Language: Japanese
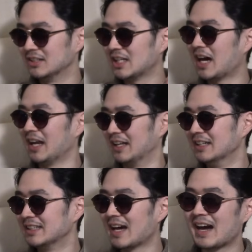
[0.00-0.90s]
だか
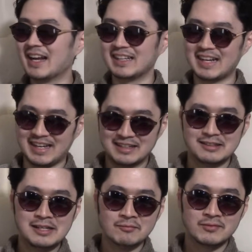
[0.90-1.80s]
らだからね、
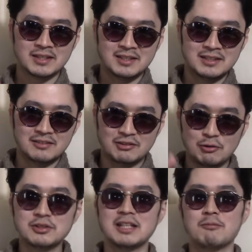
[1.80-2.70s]

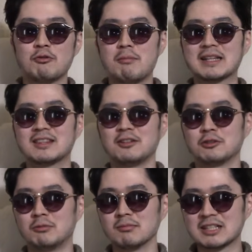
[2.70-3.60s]
本人も困ってる
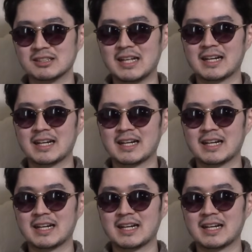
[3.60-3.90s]
と思います。